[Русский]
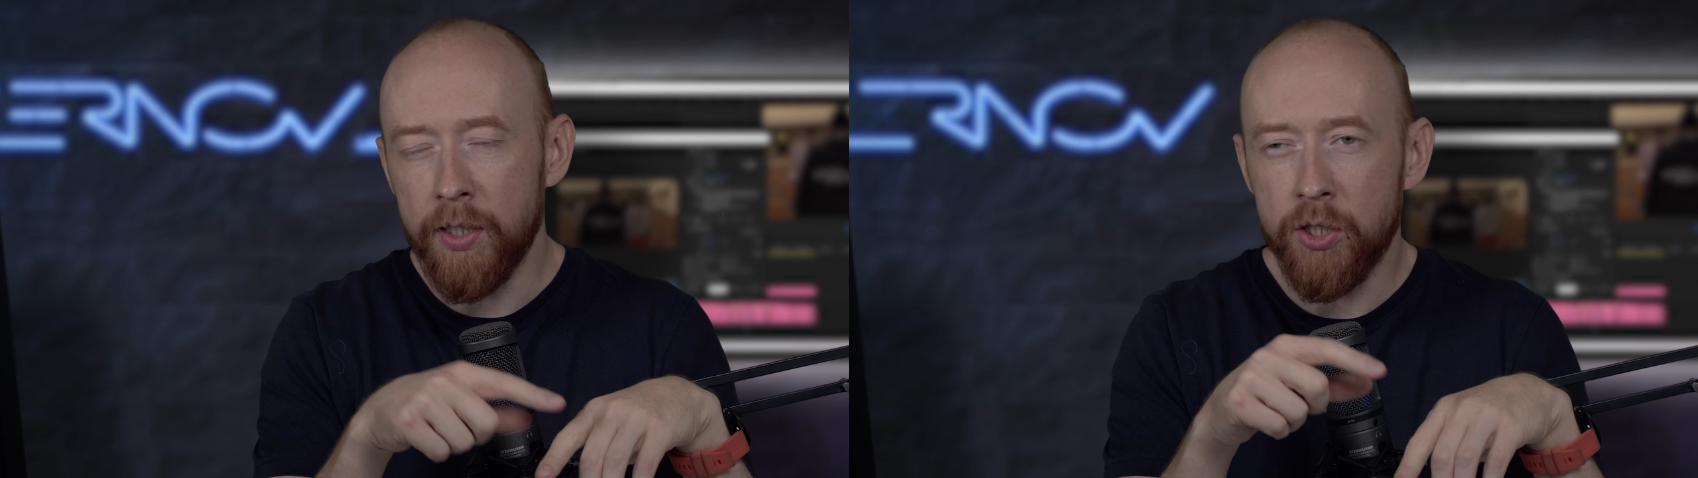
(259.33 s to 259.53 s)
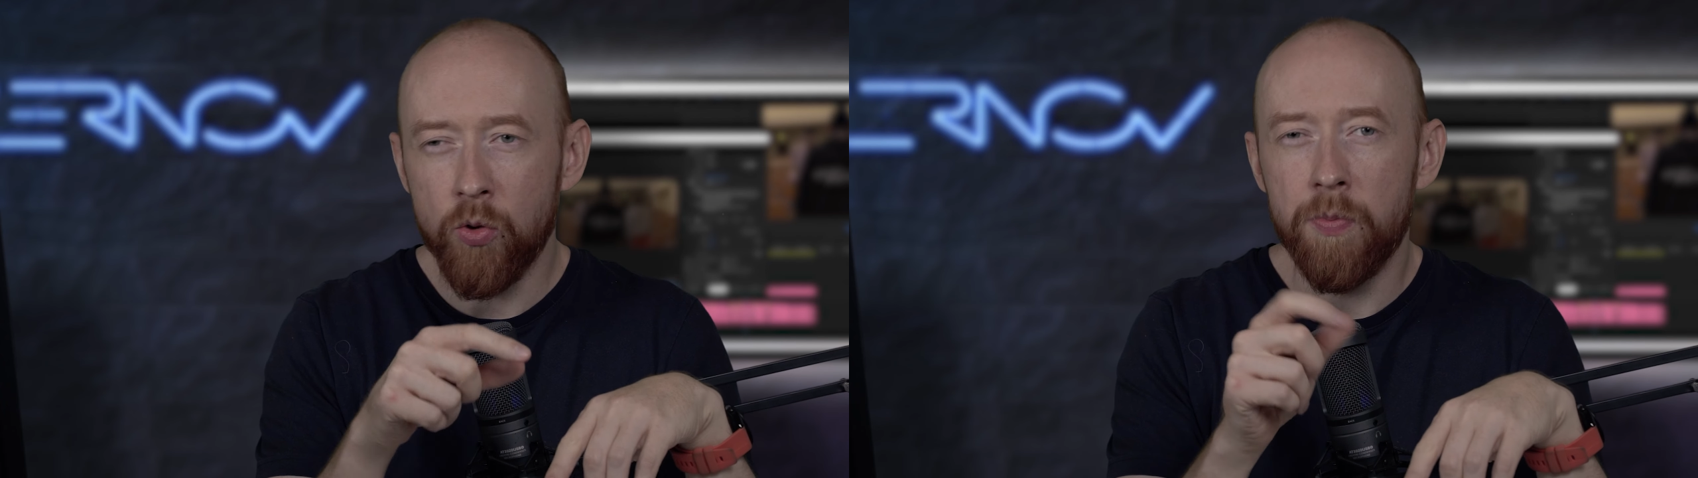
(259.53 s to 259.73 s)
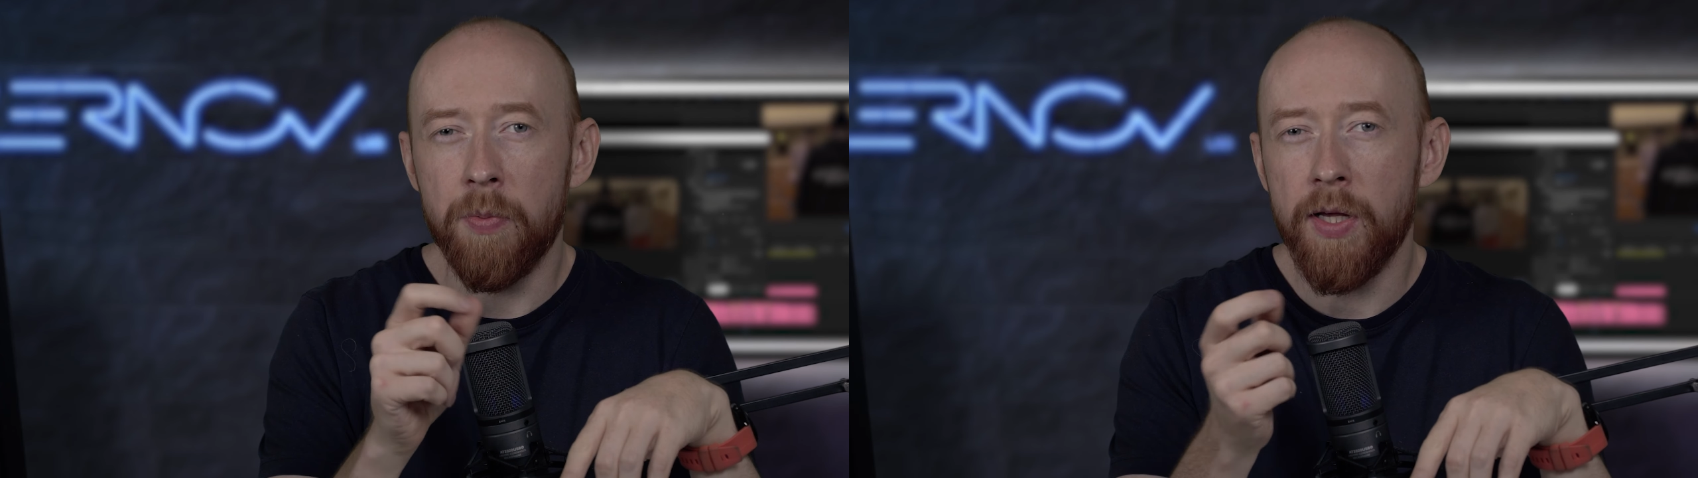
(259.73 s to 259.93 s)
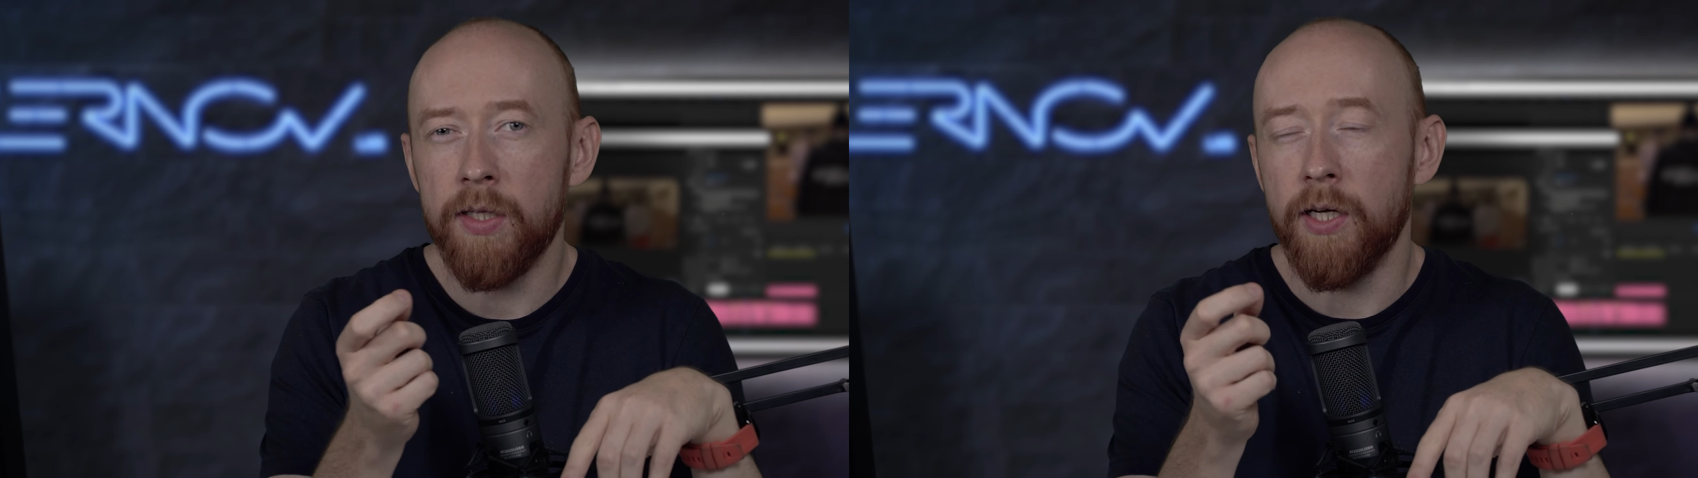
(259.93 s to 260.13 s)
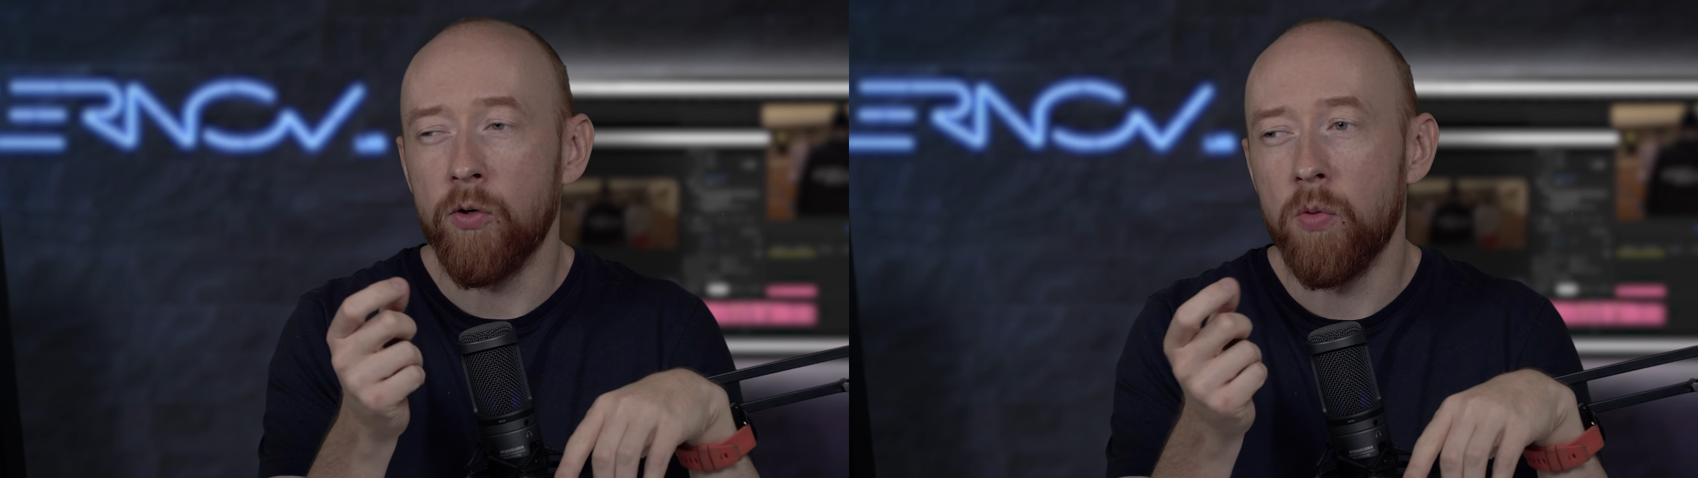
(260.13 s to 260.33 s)
даже не копия
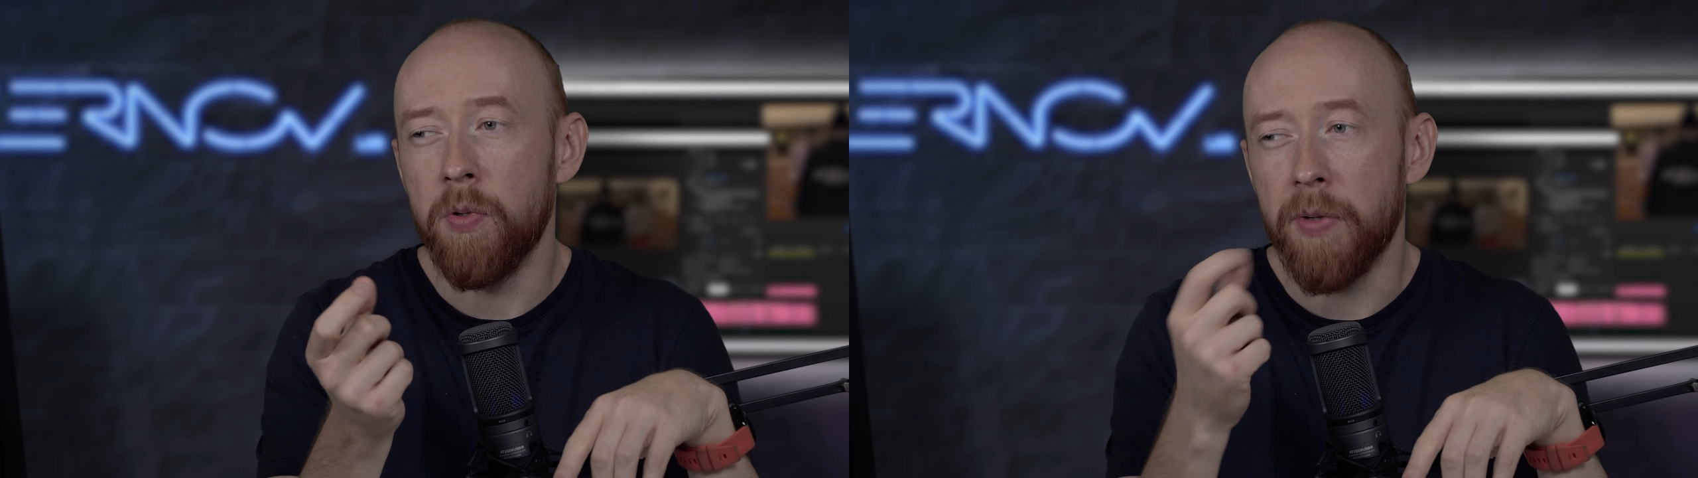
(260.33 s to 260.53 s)
проекта, а копия